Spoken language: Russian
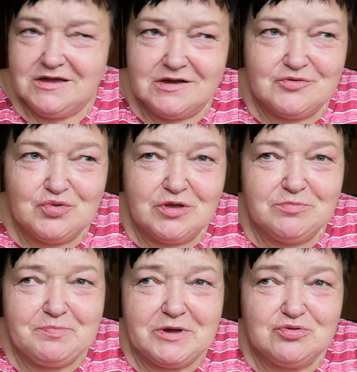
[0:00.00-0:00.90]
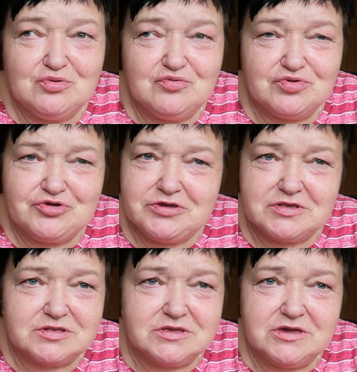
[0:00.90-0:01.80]
и как куда-нибудь пойду, вот
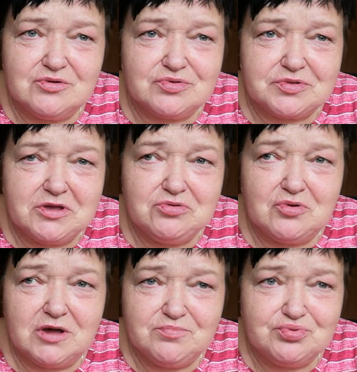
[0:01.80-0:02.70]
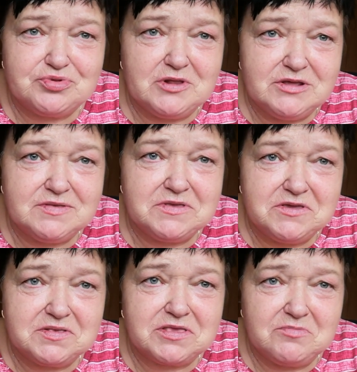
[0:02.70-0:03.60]
честно, я устаю, как будто
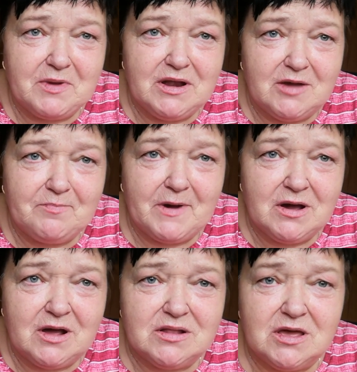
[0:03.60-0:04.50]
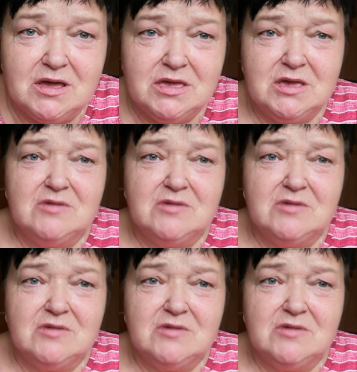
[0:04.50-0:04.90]
Елисейские поля пахала.